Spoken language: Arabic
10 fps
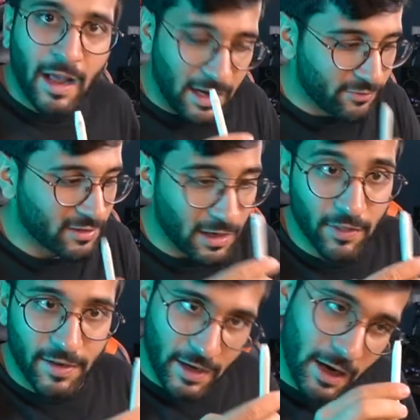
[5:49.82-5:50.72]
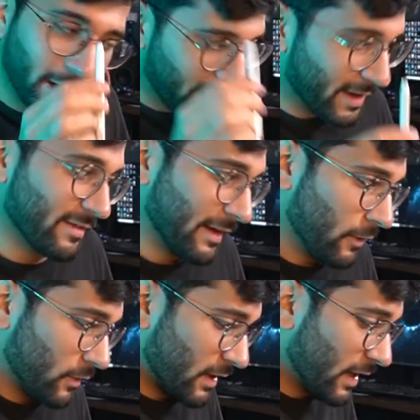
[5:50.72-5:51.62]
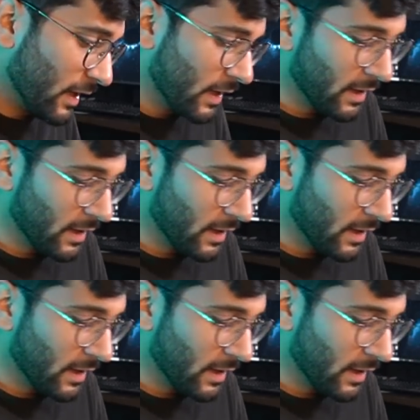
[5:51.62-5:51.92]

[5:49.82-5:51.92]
خلينا نفترض ان هاي انكسر اوكي